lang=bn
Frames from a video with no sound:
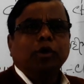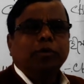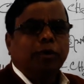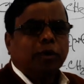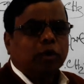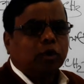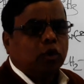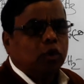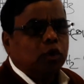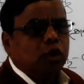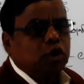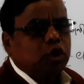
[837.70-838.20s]

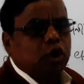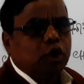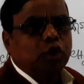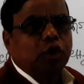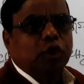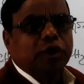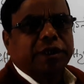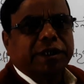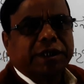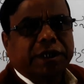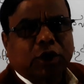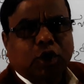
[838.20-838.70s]
পরিবর্তনের
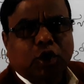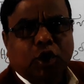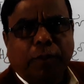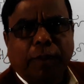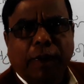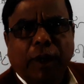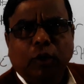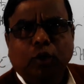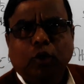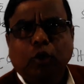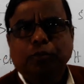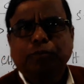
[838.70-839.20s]
জন্য যেটা
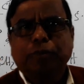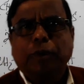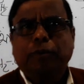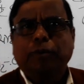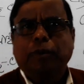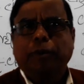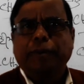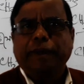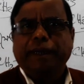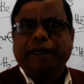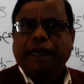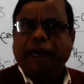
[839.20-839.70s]
সমানতা উদ্ভব
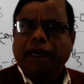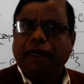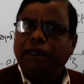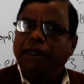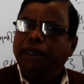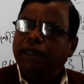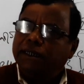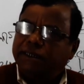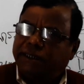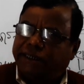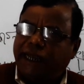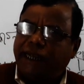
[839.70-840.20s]
হবে
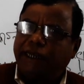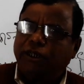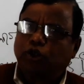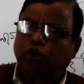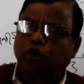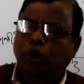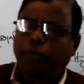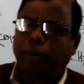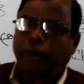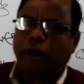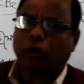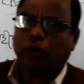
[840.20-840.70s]
চেন
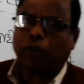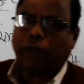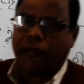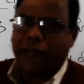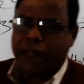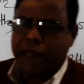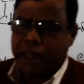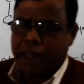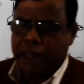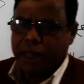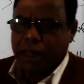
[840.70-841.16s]
সমানতা